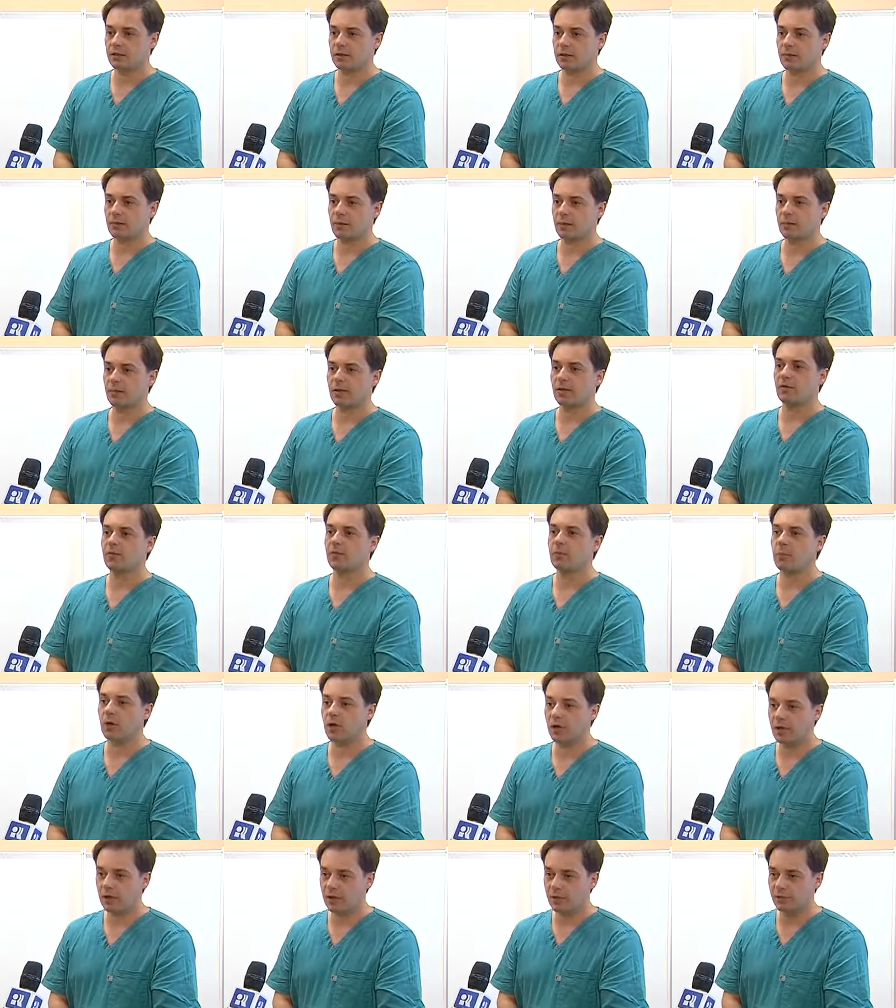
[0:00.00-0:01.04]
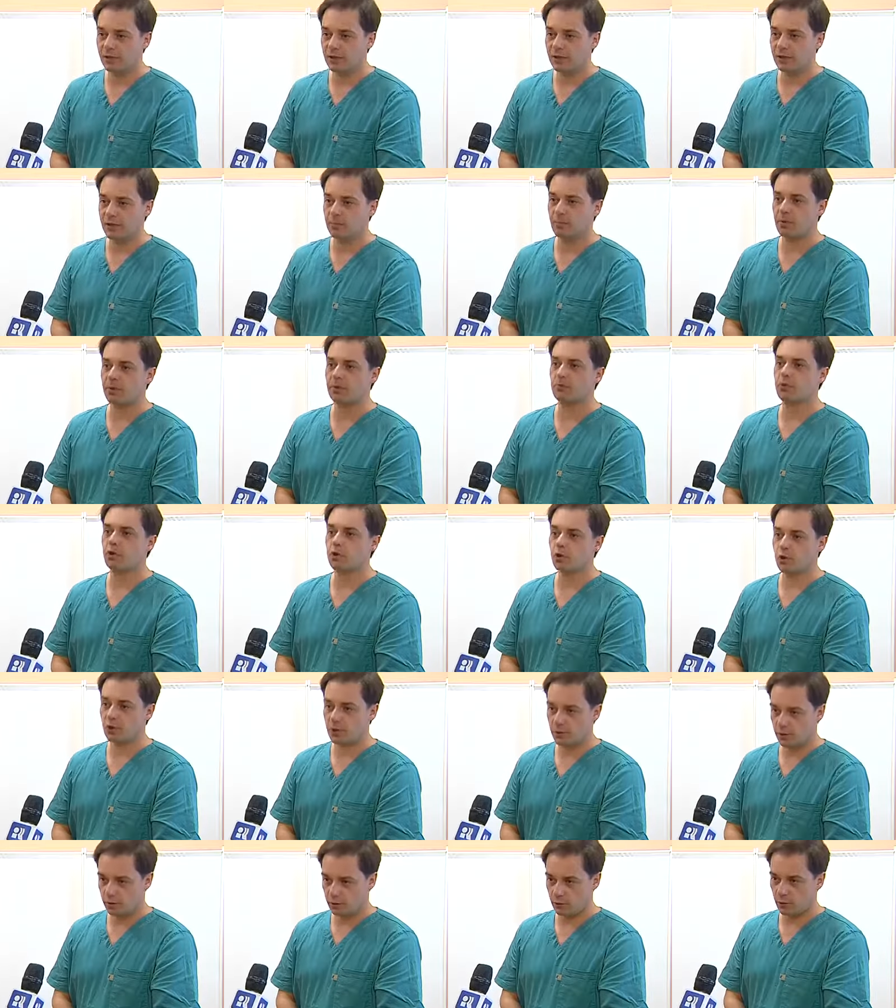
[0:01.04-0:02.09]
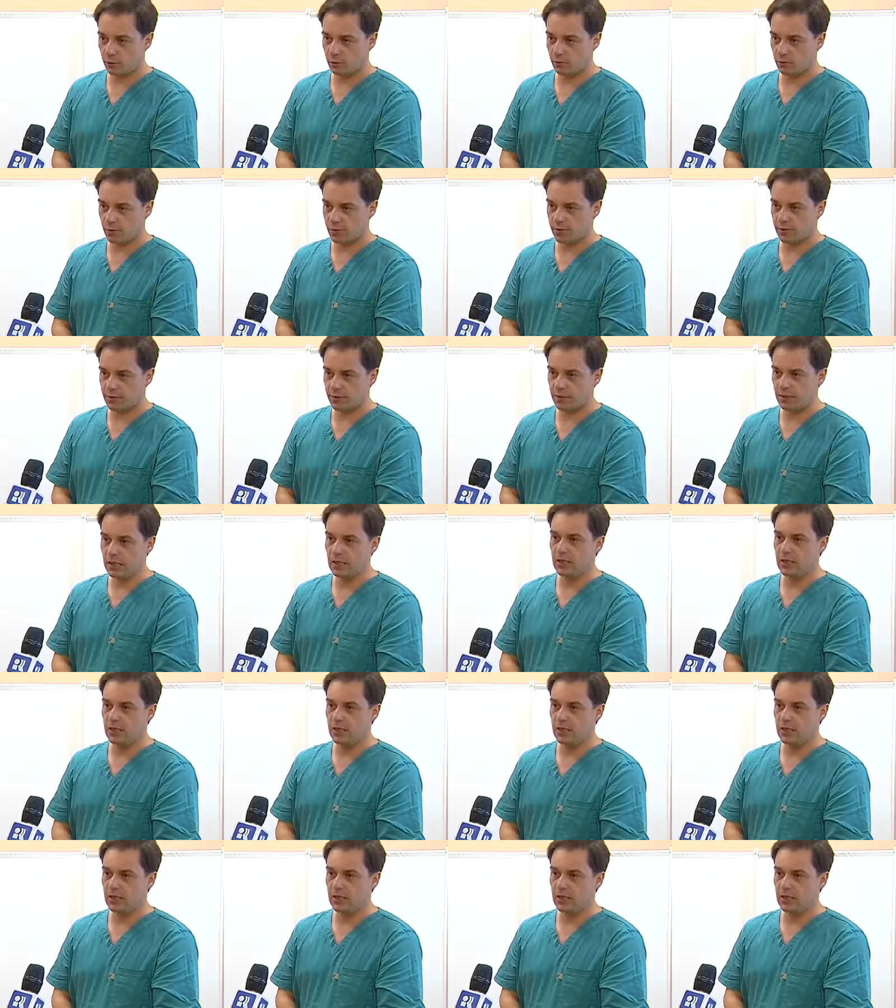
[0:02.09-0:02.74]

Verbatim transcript: например, в паховые или подмышечные области.